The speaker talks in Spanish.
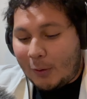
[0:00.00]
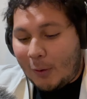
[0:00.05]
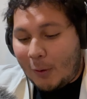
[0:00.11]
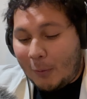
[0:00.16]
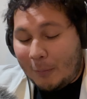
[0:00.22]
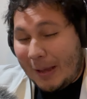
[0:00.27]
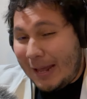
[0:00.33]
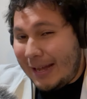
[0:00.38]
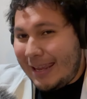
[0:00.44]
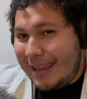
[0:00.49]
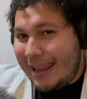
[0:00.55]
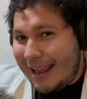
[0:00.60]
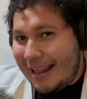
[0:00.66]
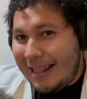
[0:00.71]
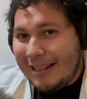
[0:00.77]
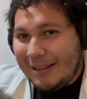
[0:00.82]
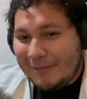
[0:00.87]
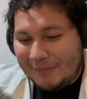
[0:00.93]
con
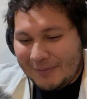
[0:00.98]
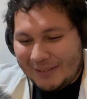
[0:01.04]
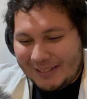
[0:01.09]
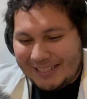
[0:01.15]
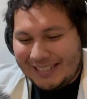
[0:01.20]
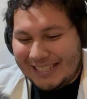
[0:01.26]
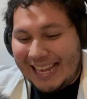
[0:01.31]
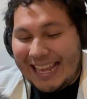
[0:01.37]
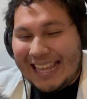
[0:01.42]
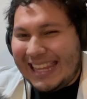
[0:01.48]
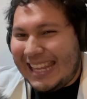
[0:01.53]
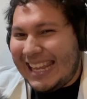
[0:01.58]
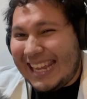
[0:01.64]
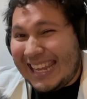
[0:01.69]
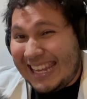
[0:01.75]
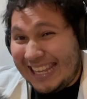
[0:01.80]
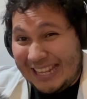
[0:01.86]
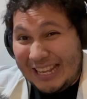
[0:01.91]
Mariel. Ya dije
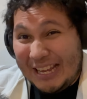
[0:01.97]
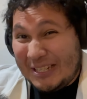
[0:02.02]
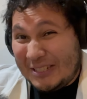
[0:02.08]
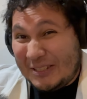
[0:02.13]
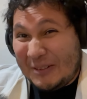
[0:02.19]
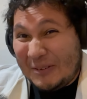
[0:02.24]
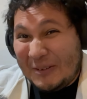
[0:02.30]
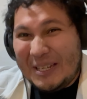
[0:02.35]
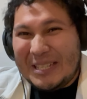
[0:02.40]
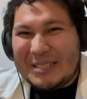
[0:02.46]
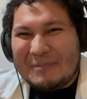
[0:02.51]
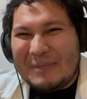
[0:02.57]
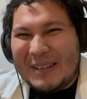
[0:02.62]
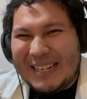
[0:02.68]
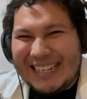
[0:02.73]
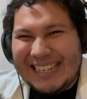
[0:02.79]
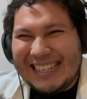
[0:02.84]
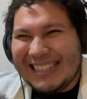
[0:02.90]
quién es, ¿no? Es
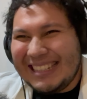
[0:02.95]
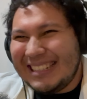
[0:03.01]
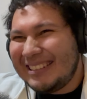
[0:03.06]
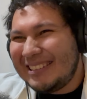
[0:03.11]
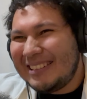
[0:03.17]
Mariel.